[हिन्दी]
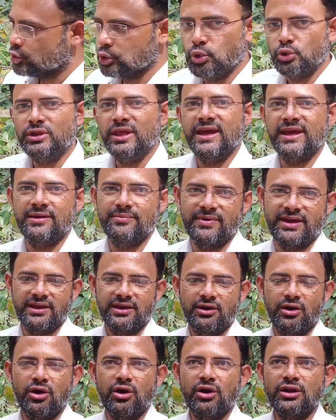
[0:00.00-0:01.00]
टूथ हैग
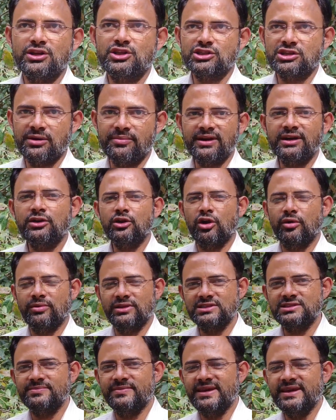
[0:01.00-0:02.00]
में और स्टमक
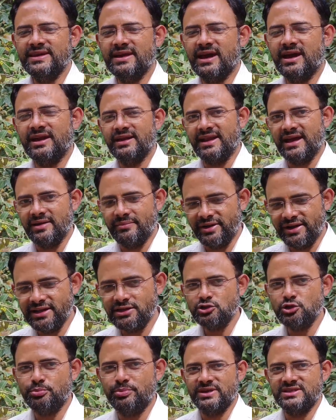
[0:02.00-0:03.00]
ट्रॉबल्स में या
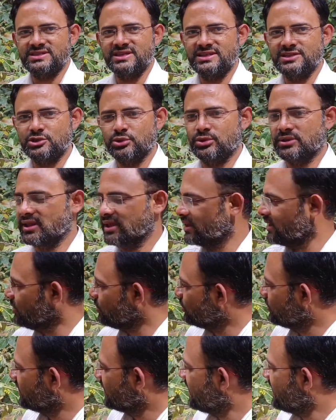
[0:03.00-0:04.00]
डायबिटिक जो पेशेंट्स होते हैं
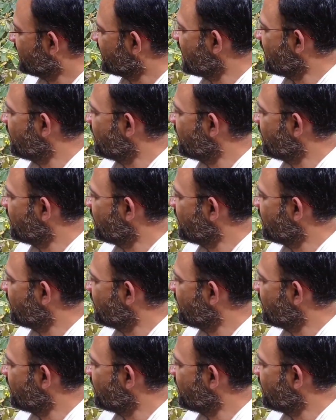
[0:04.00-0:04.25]
उनके लिए